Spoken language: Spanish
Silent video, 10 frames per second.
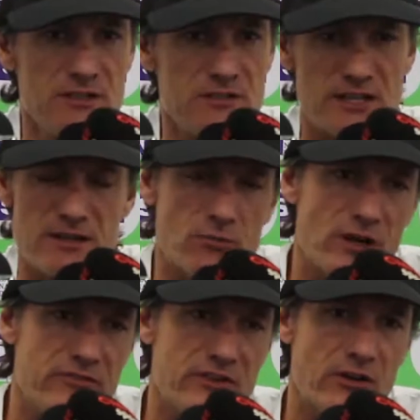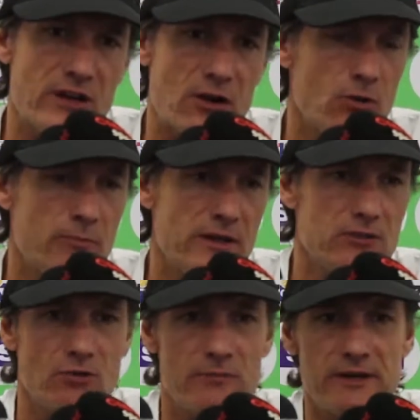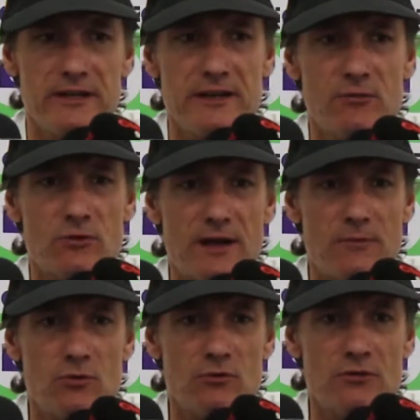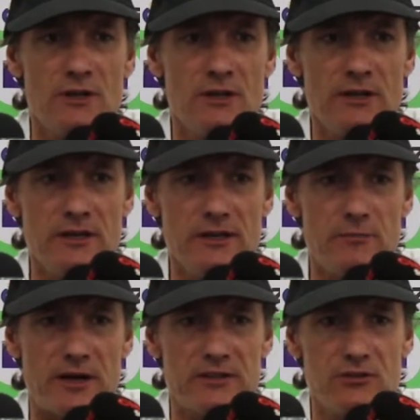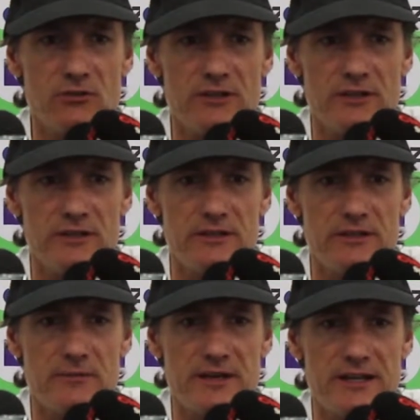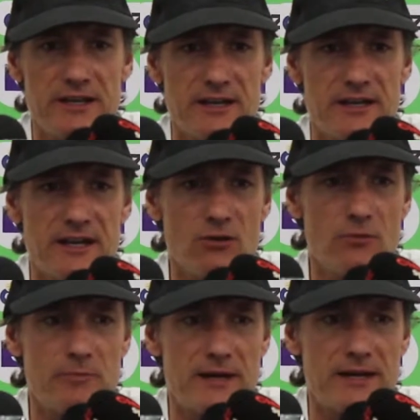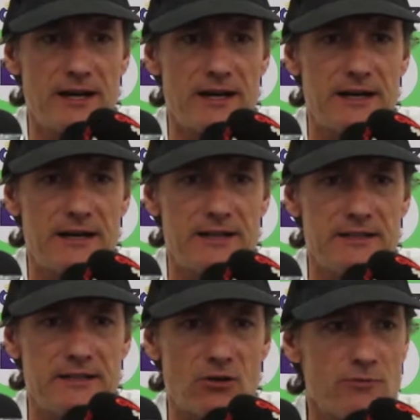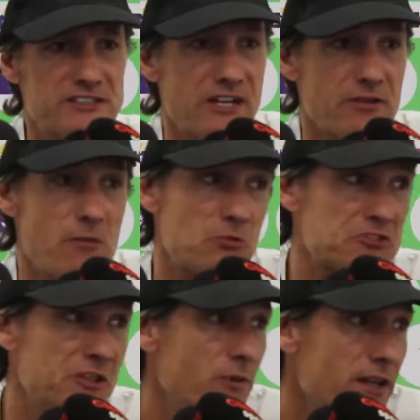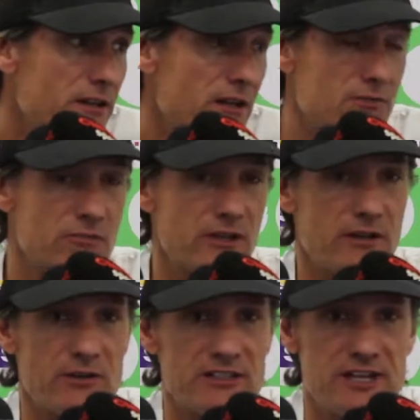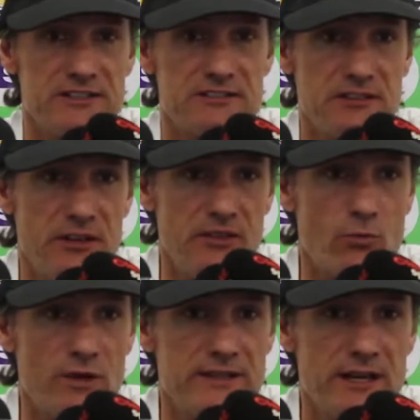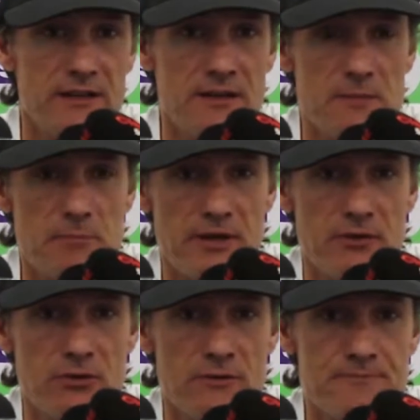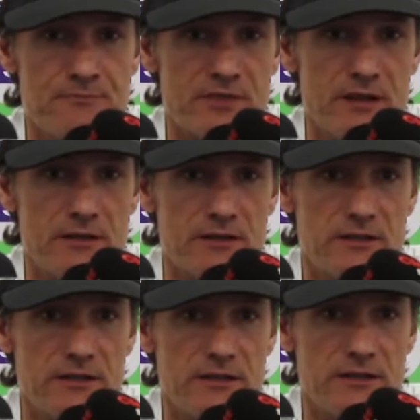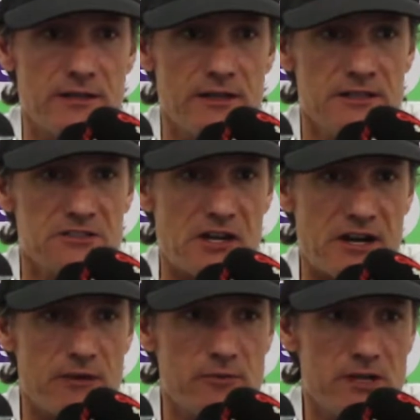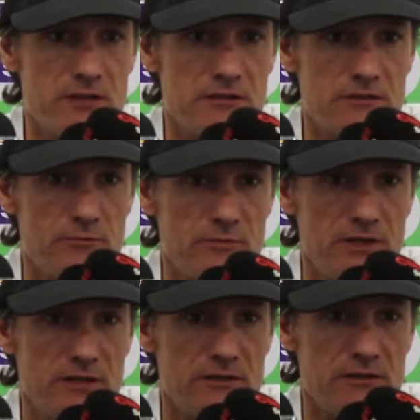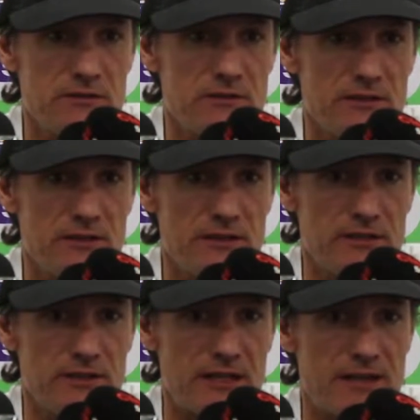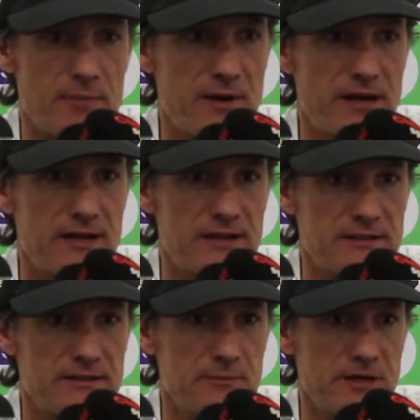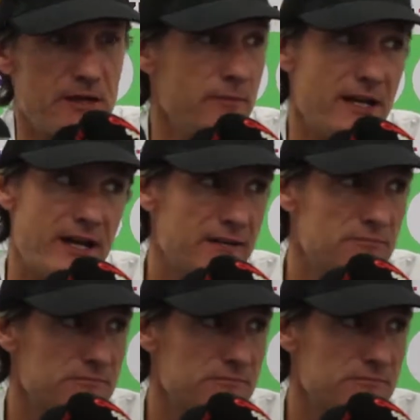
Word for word: ya estamos calificados en la Copa, de todas maneras buscamos el partido de, mañana ganarlo para estar lo más arriba posible, aunque ahora ya es ida y vuelta, pero este, cerrar bien, bien la etapa preliminar